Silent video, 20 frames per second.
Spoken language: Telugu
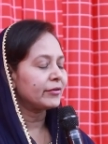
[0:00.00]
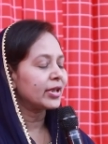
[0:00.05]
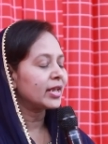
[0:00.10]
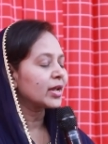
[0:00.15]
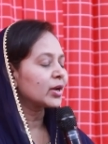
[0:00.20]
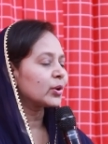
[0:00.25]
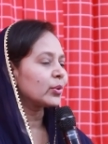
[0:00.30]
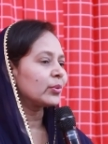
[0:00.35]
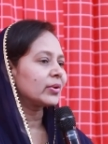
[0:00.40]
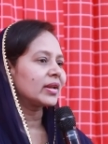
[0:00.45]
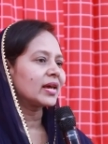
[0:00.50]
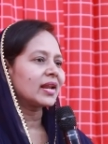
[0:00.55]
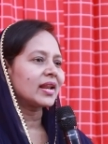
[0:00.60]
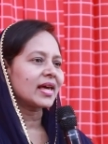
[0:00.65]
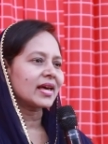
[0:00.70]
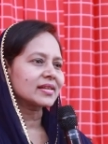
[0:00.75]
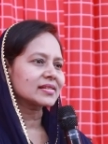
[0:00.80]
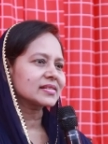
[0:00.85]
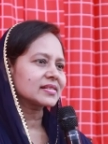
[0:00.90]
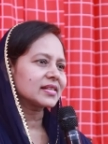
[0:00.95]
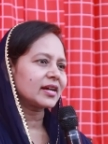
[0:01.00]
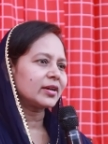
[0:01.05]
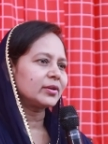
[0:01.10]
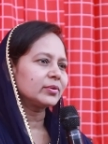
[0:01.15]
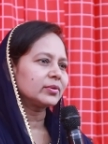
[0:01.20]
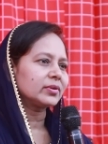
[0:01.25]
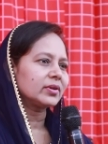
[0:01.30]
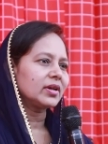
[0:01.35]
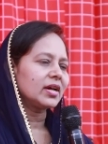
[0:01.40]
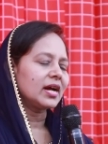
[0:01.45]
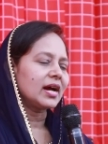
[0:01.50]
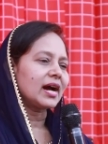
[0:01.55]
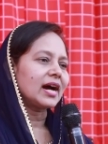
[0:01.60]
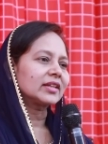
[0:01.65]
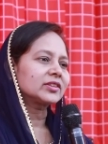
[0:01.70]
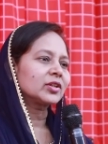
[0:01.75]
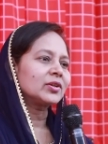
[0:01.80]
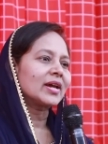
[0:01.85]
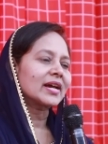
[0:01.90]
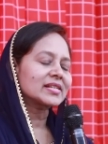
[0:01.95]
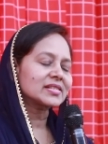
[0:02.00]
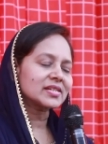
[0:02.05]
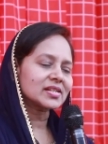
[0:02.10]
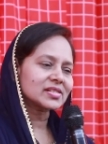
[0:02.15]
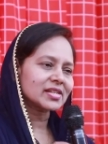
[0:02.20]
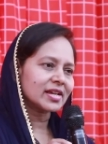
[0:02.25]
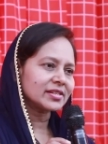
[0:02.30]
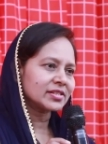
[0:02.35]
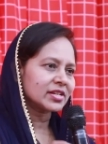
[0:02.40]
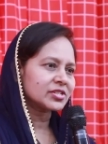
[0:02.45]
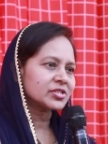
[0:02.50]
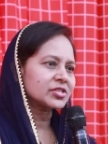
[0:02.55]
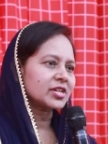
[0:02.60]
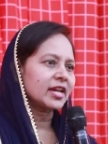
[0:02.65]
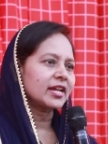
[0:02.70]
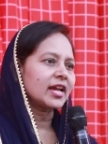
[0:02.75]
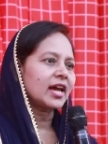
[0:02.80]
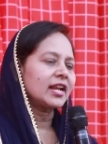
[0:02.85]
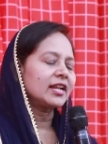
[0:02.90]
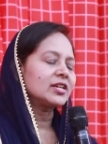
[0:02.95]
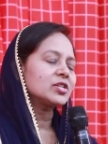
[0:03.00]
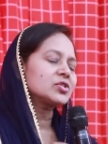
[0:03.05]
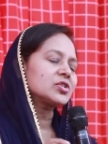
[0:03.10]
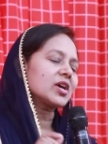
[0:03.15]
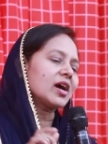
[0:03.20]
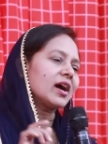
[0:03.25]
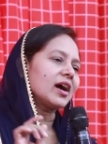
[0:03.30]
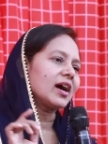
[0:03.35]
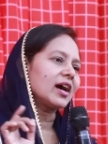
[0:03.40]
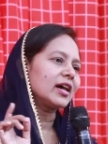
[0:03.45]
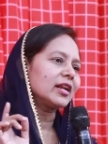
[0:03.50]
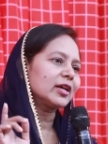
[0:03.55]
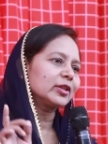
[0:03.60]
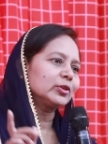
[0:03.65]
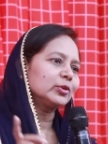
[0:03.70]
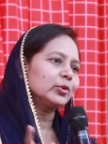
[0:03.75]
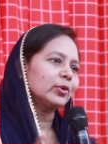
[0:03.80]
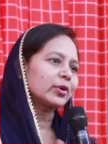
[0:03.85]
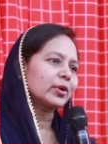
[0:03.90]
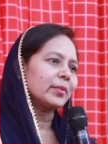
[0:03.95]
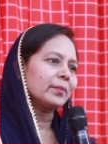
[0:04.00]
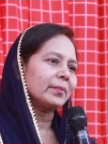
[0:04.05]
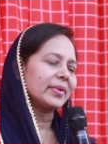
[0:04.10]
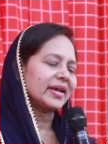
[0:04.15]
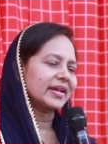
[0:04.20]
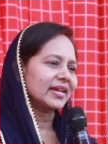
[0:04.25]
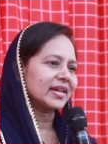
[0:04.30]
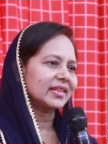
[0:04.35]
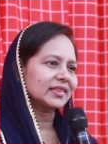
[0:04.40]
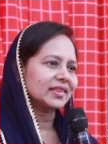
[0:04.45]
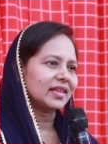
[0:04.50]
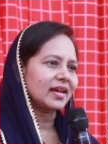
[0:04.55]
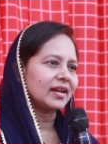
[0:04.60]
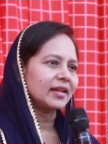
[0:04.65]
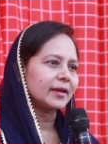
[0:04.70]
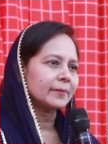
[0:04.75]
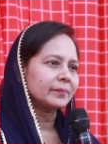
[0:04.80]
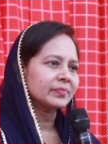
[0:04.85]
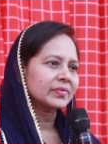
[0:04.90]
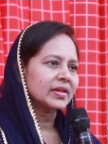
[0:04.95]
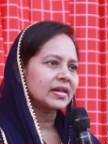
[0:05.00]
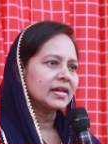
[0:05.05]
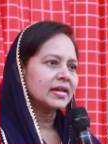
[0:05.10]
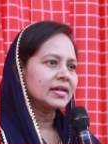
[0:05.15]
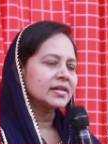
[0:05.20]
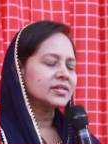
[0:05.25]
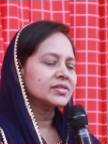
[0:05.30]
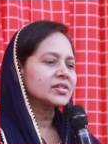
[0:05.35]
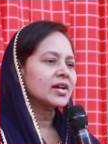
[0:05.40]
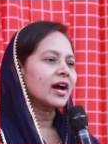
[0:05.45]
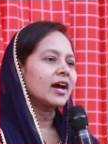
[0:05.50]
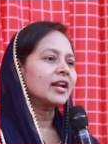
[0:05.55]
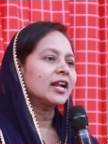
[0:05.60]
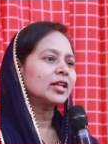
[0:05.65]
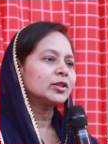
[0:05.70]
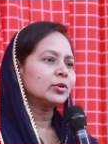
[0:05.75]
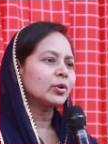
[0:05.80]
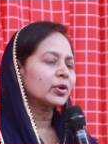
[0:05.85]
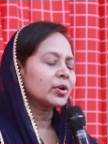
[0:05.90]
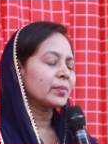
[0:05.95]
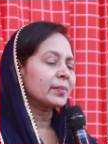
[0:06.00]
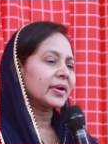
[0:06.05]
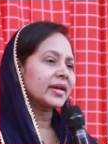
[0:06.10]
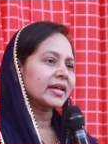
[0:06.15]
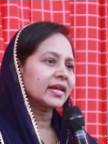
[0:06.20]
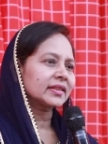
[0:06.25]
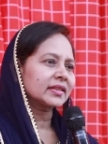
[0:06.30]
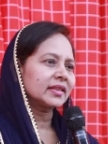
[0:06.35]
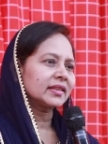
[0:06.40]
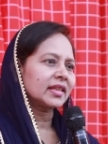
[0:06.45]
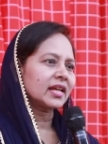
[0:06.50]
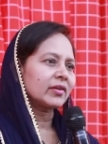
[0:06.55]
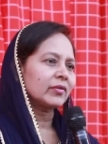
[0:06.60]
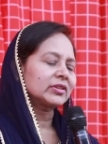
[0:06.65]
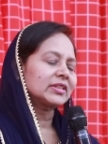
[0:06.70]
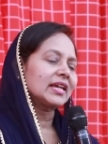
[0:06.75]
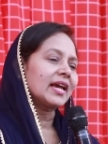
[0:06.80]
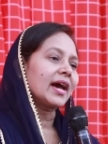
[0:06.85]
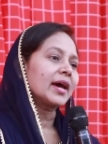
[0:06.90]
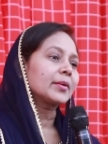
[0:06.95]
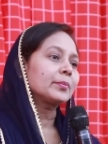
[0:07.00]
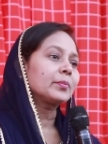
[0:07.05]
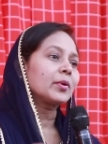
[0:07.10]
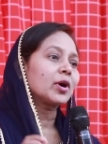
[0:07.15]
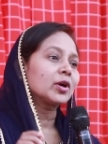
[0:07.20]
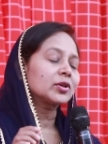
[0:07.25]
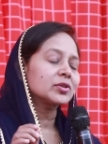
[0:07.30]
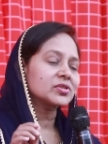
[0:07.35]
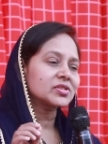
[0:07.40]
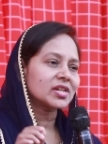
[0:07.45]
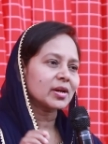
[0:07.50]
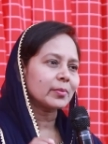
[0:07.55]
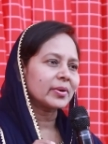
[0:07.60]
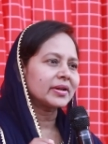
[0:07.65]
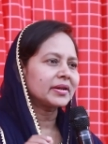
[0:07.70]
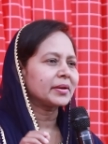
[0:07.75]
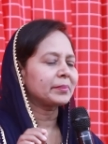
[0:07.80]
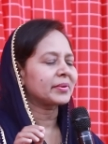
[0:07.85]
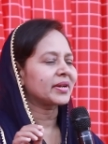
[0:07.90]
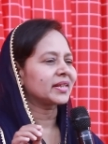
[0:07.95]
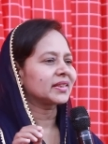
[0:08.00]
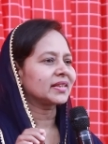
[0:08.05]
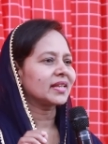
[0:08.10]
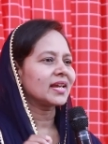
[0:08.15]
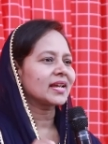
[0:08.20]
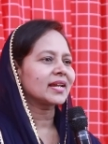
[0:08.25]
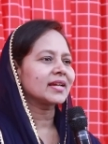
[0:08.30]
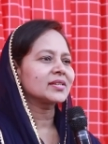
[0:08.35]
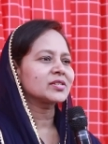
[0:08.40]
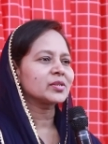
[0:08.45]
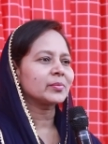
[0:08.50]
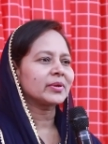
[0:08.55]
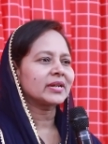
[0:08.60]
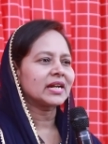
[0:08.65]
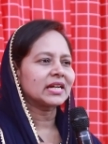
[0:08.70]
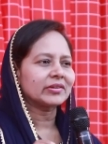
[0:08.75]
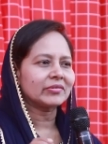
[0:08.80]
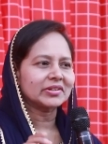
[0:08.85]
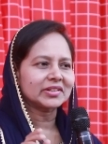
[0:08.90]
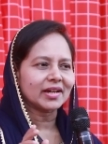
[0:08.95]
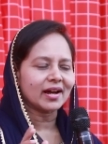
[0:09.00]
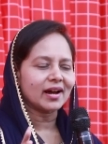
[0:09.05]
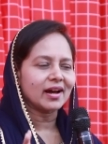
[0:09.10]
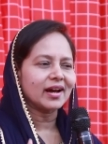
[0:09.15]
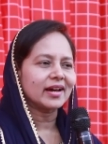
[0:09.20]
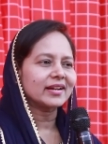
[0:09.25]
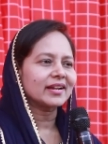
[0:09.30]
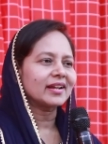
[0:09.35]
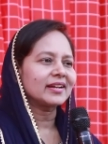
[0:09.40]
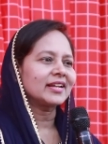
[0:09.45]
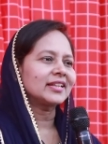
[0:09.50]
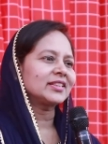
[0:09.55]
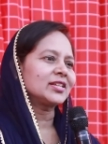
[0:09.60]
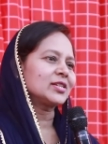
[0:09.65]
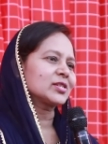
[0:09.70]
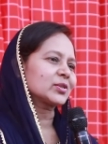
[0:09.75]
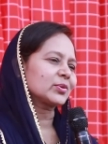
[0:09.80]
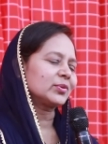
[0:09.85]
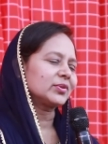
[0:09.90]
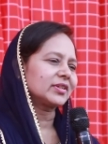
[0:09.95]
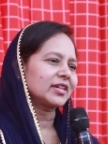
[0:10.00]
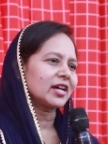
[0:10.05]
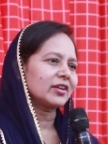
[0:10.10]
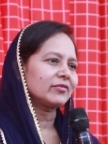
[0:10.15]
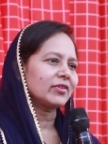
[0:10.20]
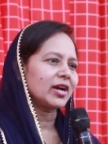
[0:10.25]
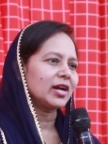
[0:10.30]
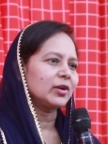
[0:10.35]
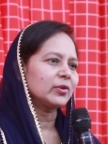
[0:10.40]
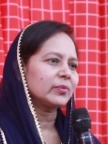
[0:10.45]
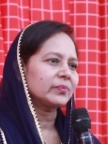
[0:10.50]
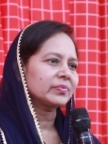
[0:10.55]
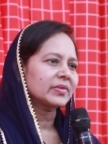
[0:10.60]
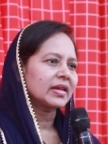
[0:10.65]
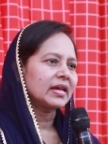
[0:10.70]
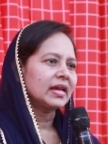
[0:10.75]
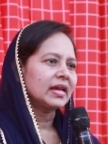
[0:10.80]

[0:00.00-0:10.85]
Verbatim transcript: వేకునే లేస్తాడు అతను ఎక్సర్సైజెస్ చేయాలి చాలా దూరం పరిగెత్తాలి చాలా దూరం పరిగెత్తిన తర్వాత ఏర్పాటు చేయబడిన ప్రత్యేకించబడినటువంటి ఆహారాన్నే తీసుకుంటారు వాళ్ళు